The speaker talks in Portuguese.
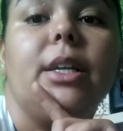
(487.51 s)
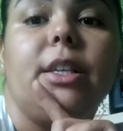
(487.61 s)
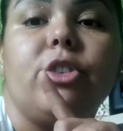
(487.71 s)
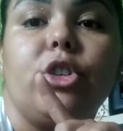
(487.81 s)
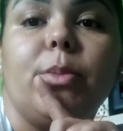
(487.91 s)

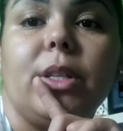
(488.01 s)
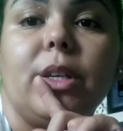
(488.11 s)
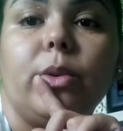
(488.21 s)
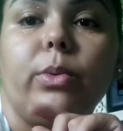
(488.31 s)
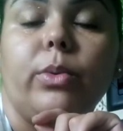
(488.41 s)
Tem gente
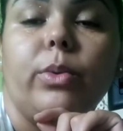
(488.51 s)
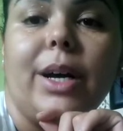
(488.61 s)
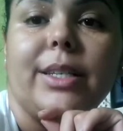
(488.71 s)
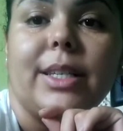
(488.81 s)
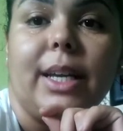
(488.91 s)
mandando
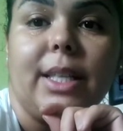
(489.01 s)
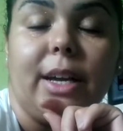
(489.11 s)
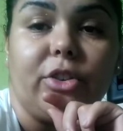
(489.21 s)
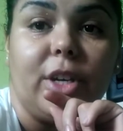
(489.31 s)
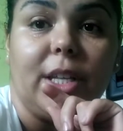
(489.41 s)
a senha
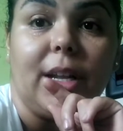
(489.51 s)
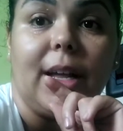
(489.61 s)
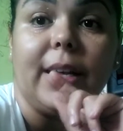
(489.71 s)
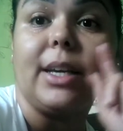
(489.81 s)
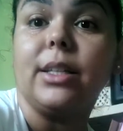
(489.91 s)
da agenda
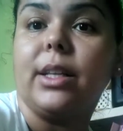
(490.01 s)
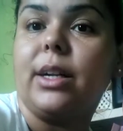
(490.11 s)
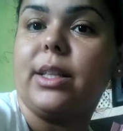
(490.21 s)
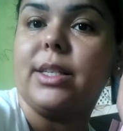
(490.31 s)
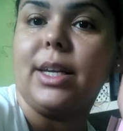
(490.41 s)
lá na
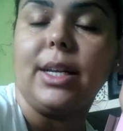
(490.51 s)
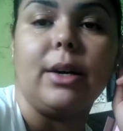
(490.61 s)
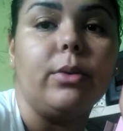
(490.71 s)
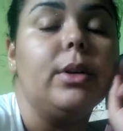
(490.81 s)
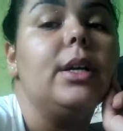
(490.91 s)
Encantana
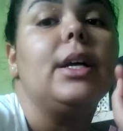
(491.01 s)
Artesanal.